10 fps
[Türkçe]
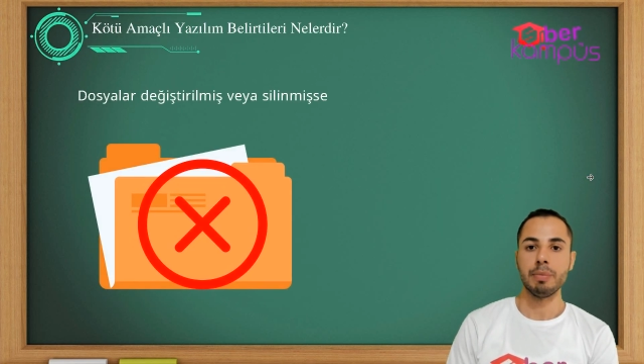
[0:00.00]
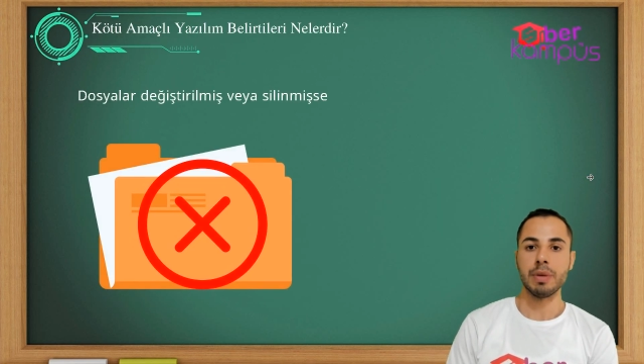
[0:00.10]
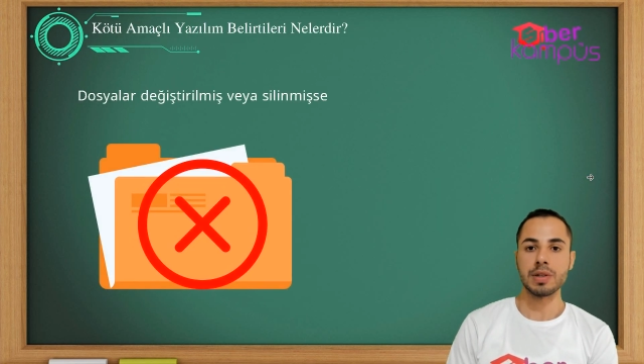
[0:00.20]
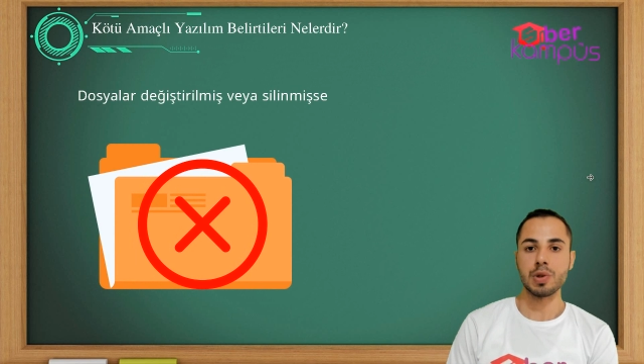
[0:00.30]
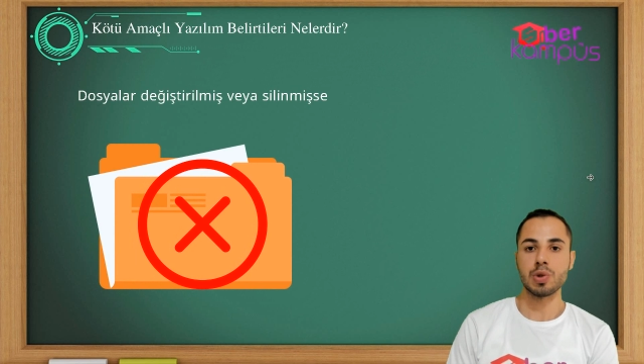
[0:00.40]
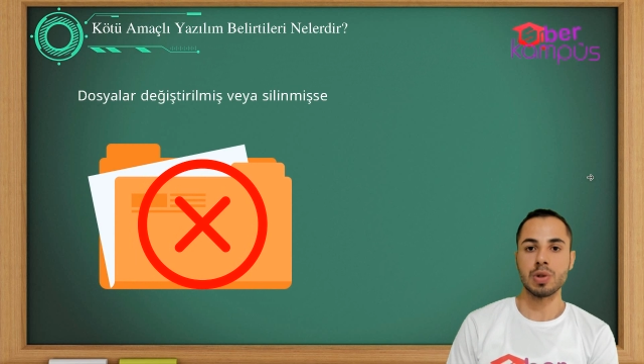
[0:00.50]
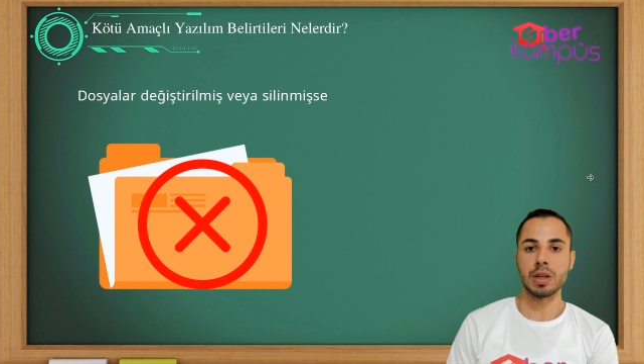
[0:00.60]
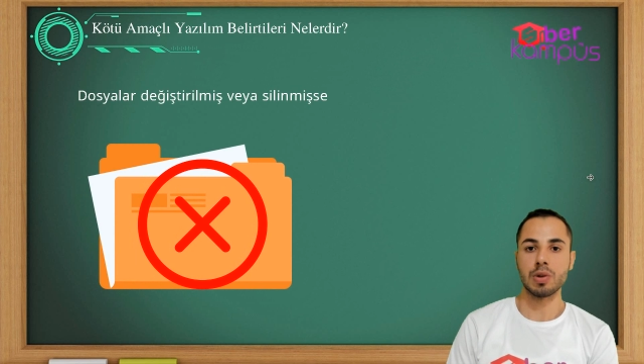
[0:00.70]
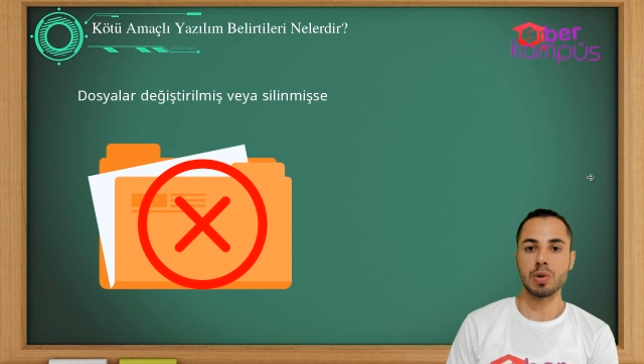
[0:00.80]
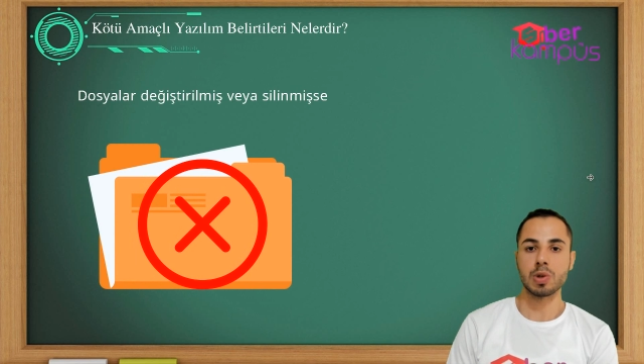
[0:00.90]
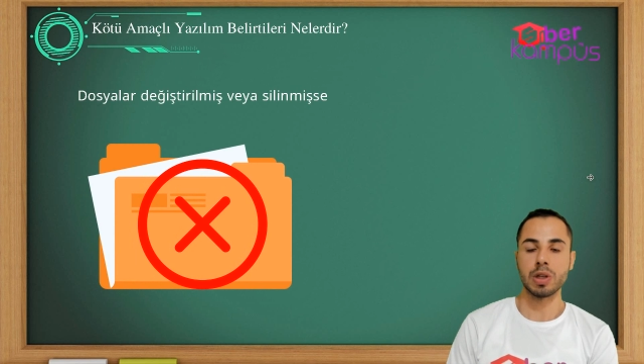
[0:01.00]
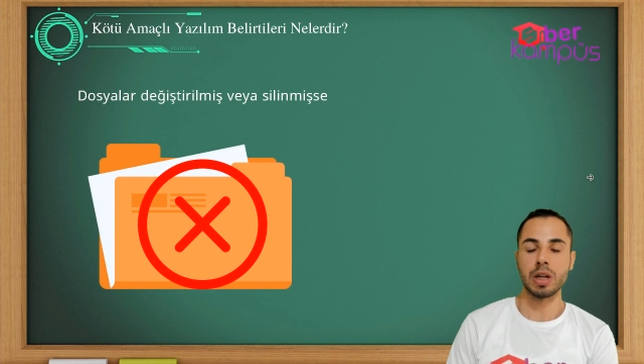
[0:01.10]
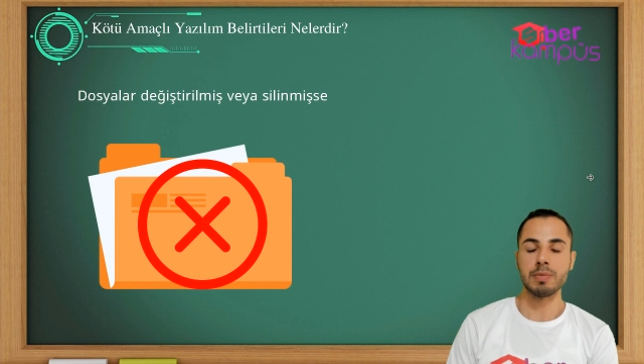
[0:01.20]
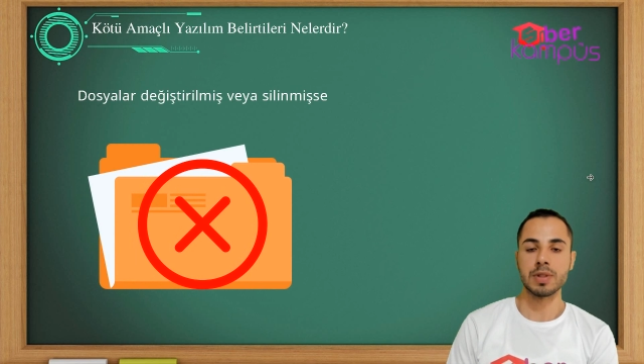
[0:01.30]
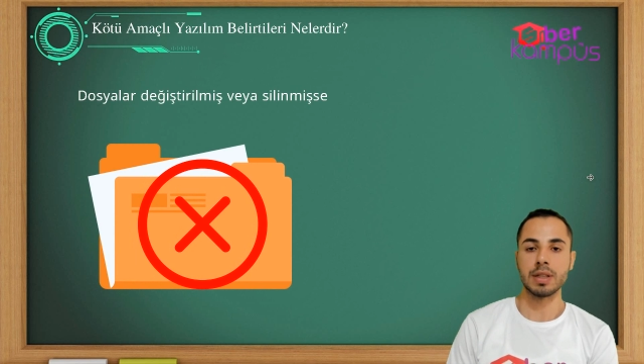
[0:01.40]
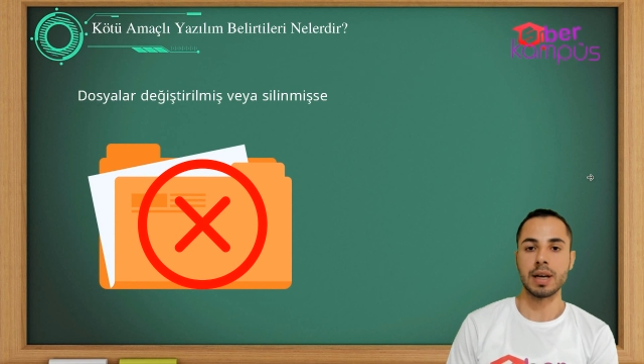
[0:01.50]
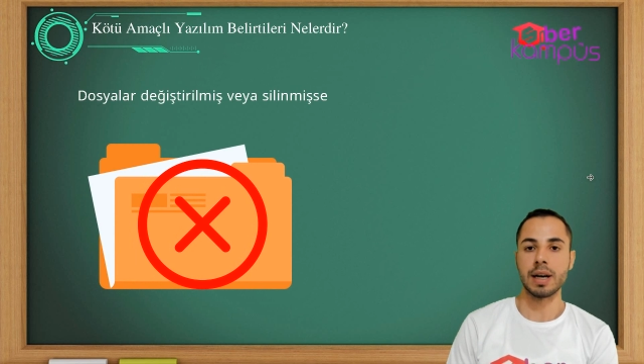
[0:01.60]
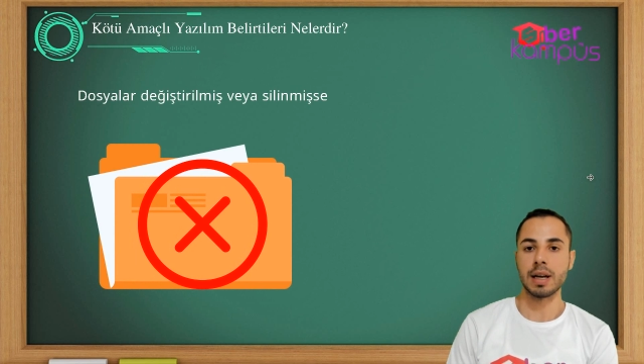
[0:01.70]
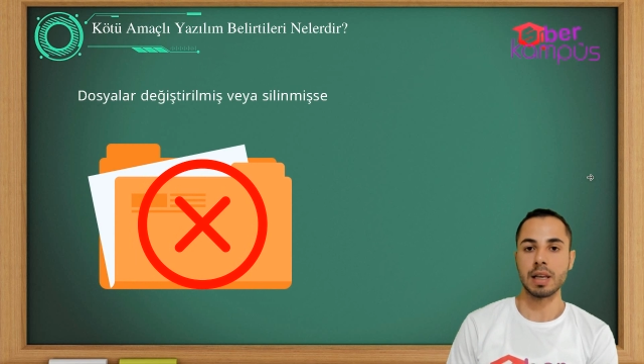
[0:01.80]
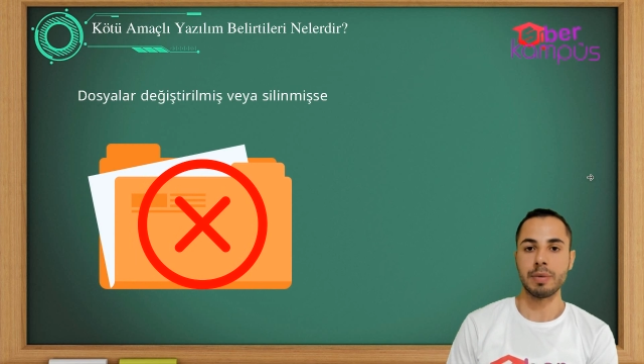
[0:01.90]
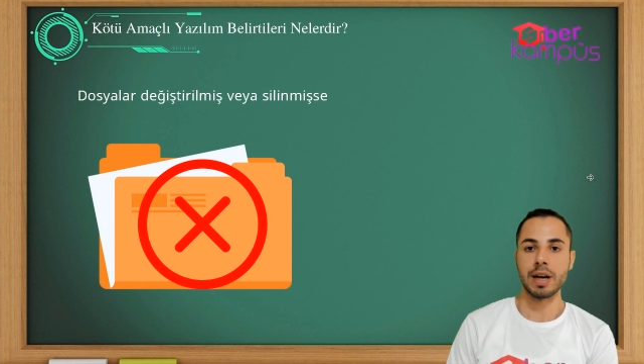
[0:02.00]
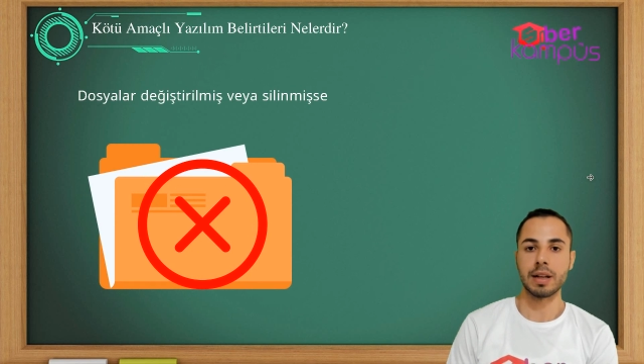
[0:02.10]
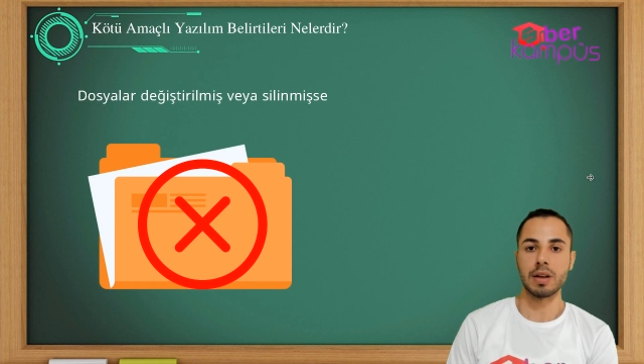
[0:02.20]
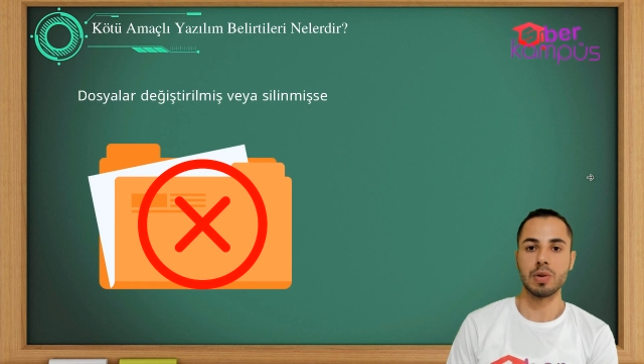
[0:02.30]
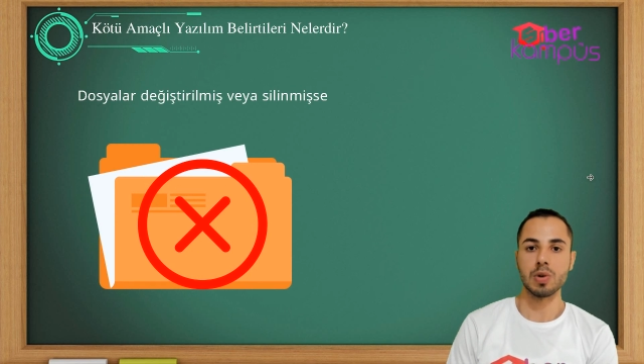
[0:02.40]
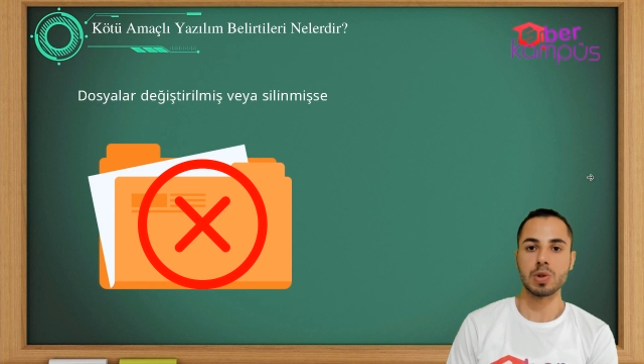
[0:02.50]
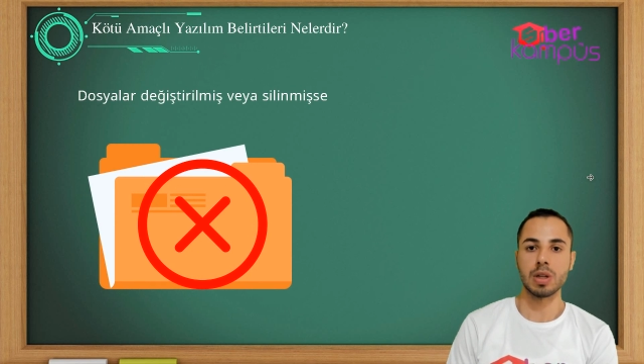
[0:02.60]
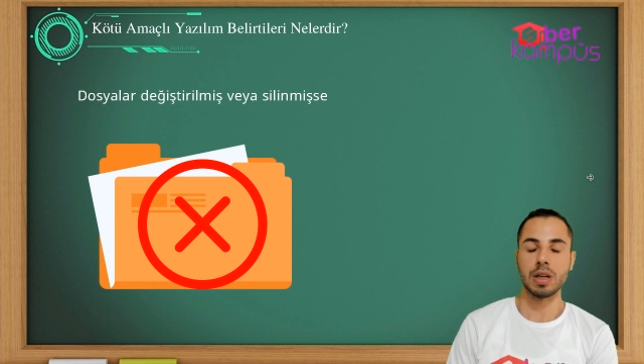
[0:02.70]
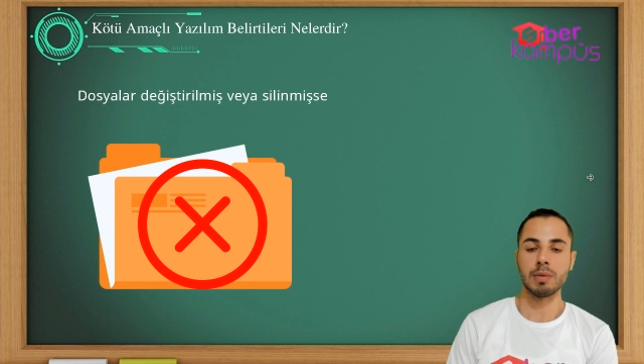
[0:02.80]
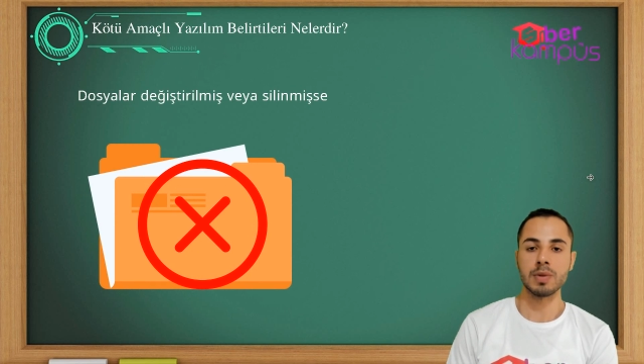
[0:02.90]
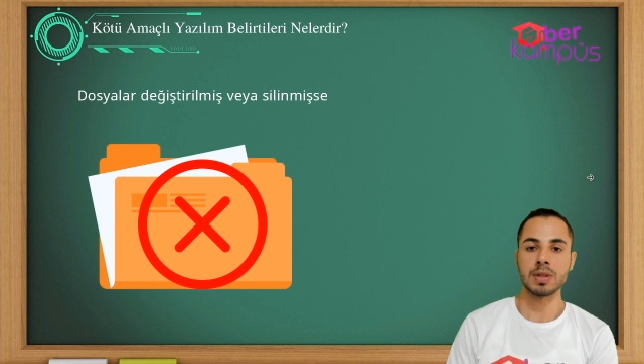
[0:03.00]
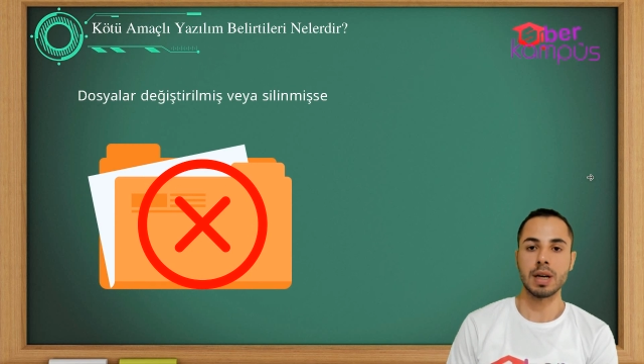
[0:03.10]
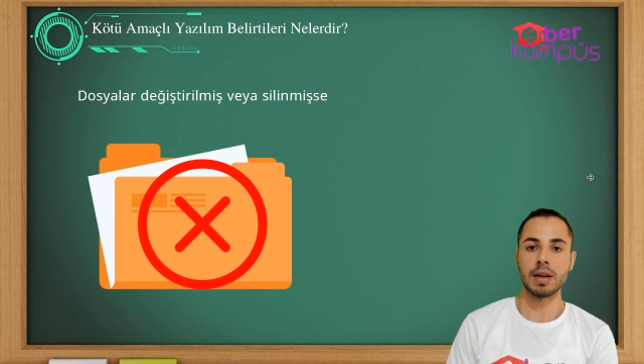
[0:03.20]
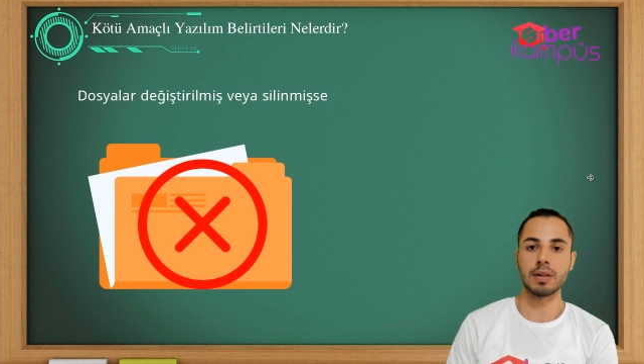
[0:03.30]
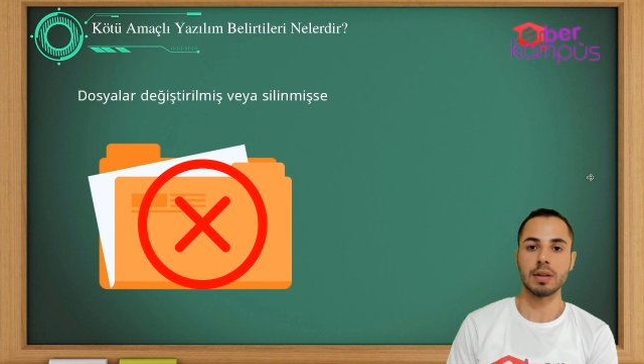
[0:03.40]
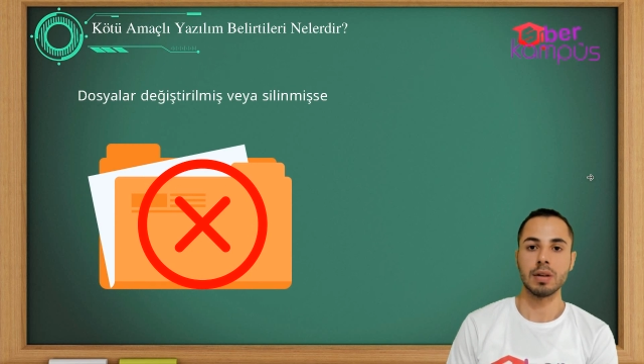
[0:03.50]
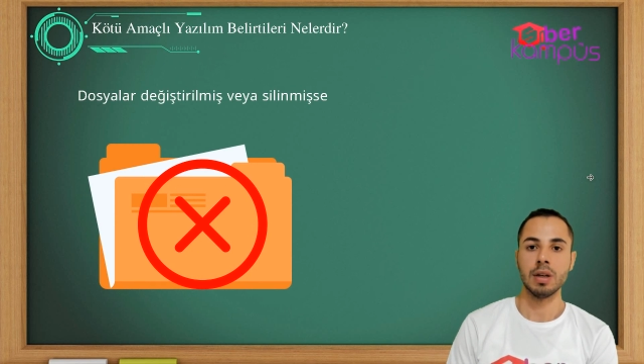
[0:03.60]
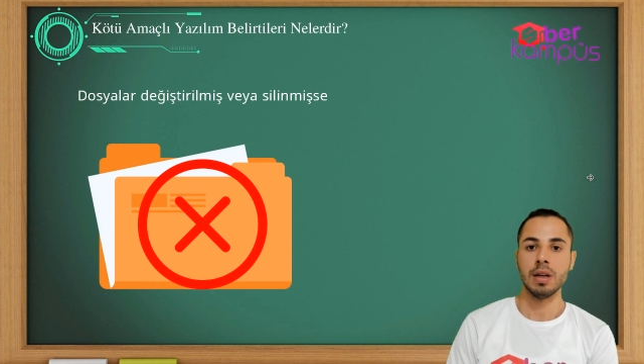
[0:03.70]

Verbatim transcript: masa üstündeki dosyalarımız ya da herhangi bir yerdeki dosyalarımız artık